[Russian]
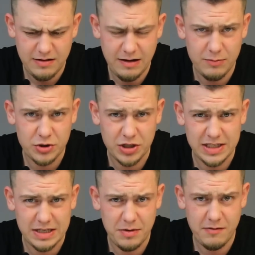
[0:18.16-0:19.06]

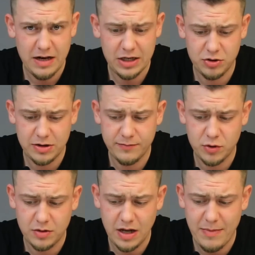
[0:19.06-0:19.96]
немножко сомневаюсь, что там
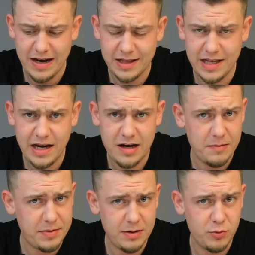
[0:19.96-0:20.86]
все нормально
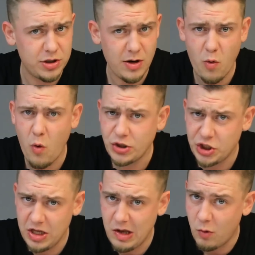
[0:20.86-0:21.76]
доехало, потому что
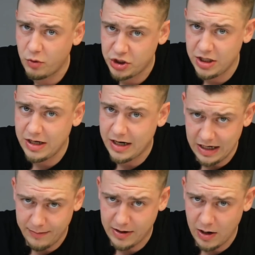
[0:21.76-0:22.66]
очень-очень
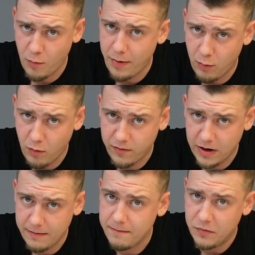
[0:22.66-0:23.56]
хлипкая
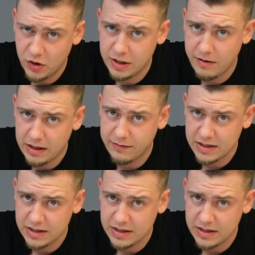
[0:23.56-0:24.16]
упаковка. Но давайте